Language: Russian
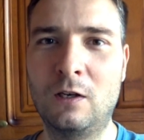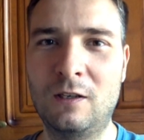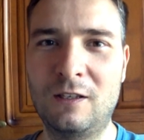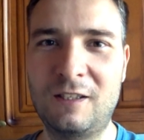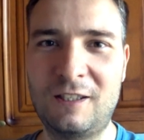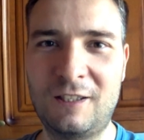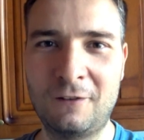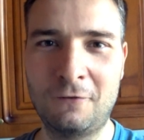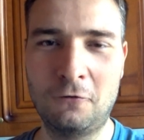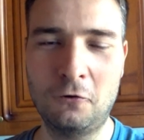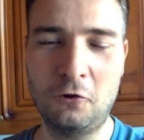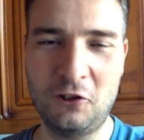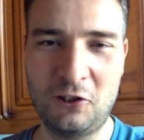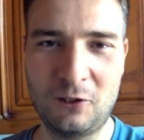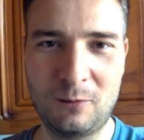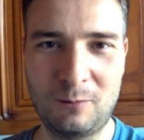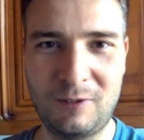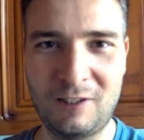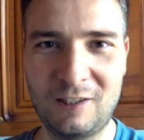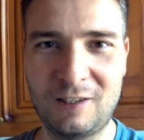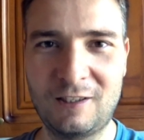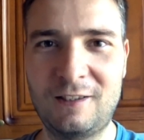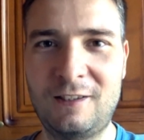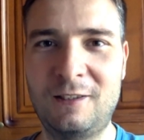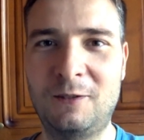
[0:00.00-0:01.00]
Сегодня
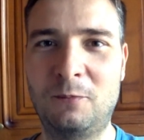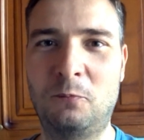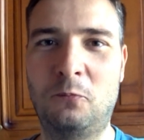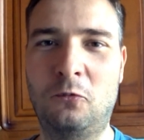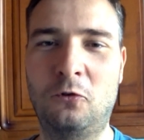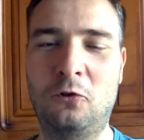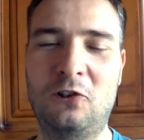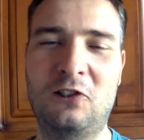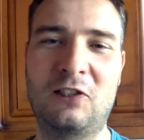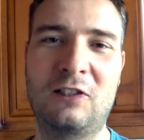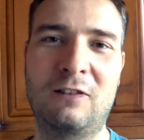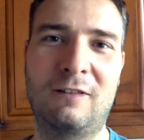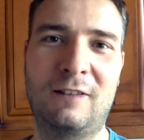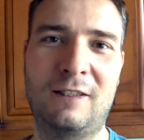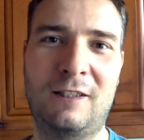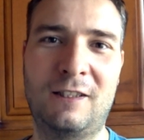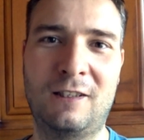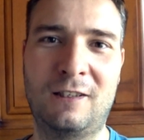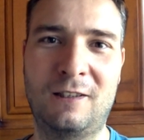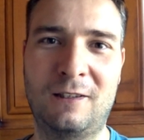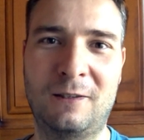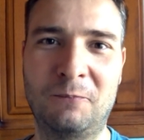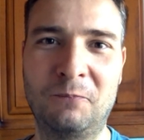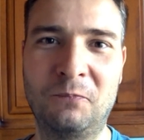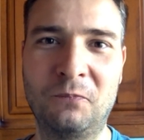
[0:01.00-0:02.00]
мне один
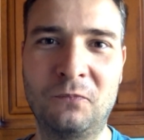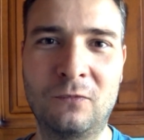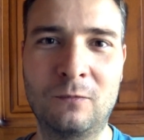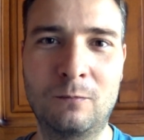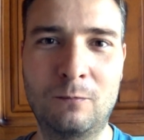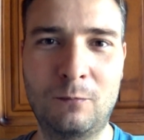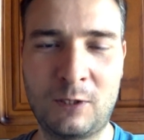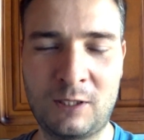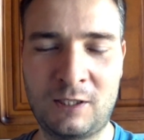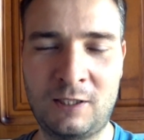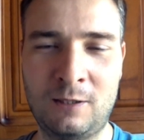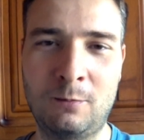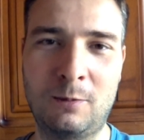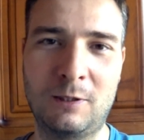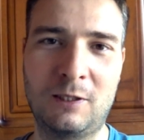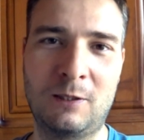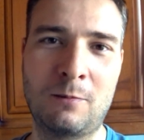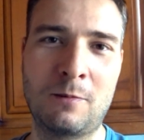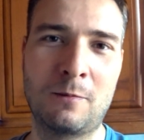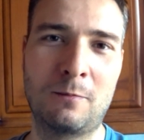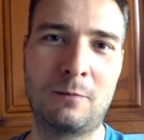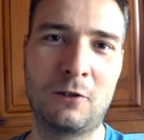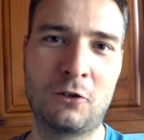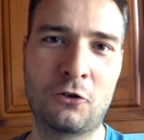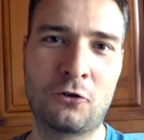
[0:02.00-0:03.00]
пользователь, спасибо
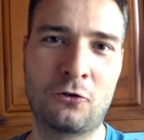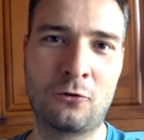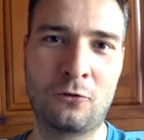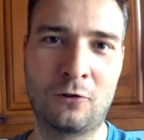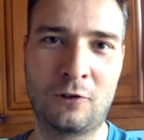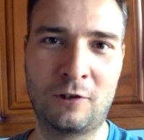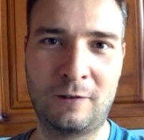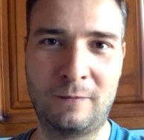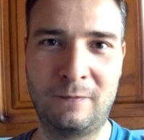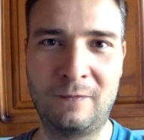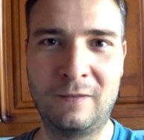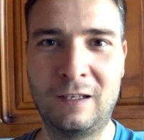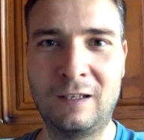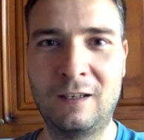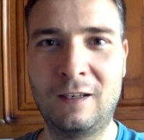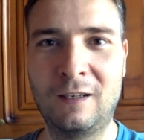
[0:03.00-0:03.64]
тебе большое,